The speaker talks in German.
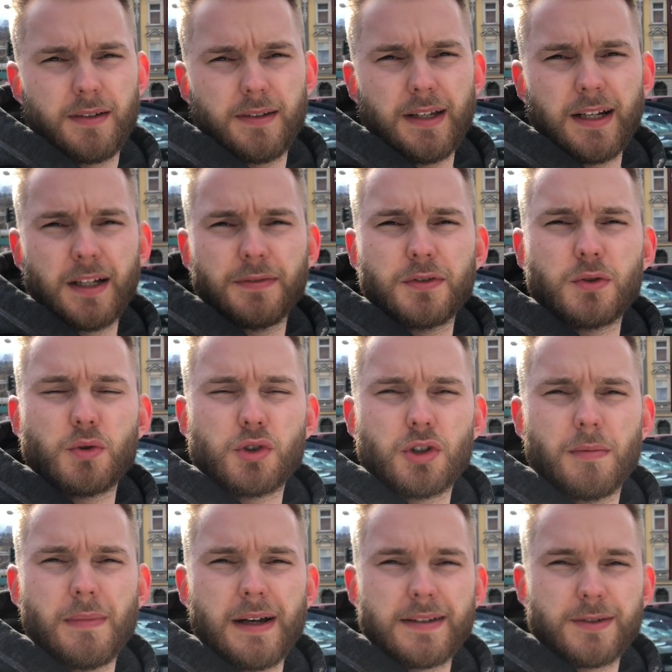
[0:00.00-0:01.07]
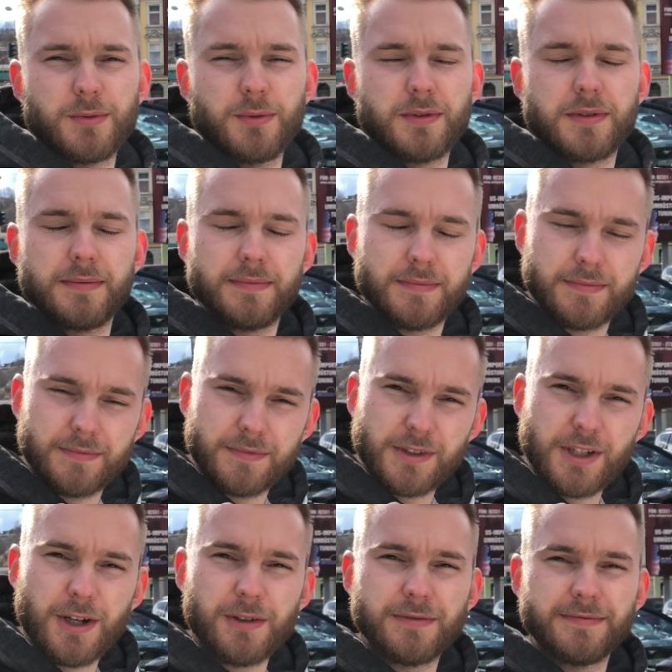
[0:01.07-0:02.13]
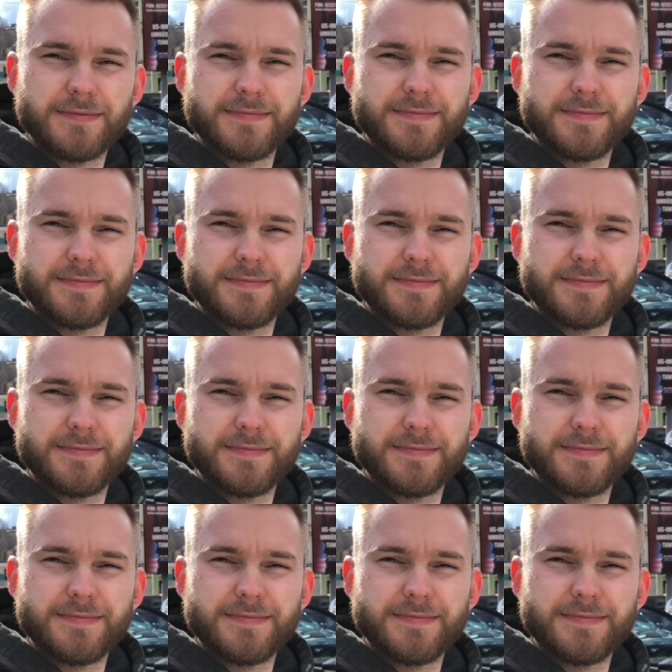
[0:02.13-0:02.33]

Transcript: Danke fürs Zuschauen. Macht's gut. Ciao.